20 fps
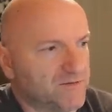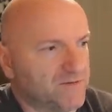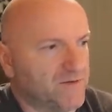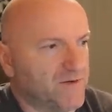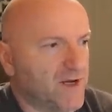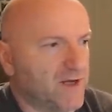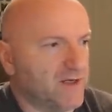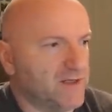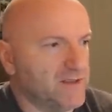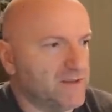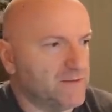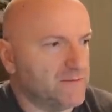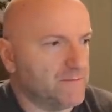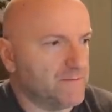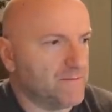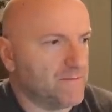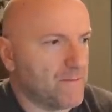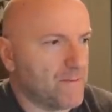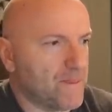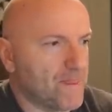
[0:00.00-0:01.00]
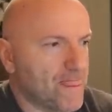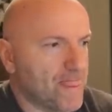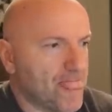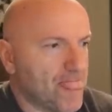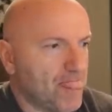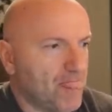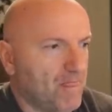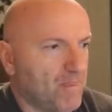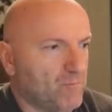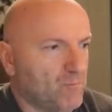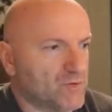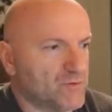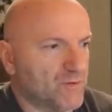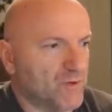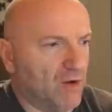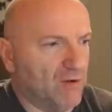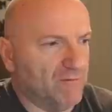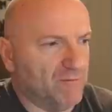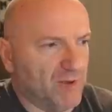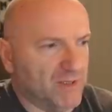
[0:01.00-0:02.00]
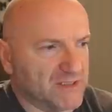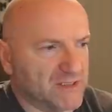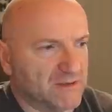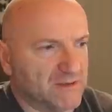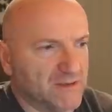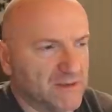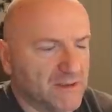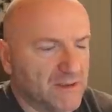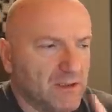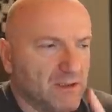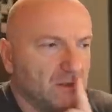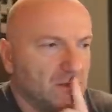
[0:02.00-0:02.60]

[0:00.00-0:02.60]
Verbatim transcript: gefährlich, muss man aufpassen.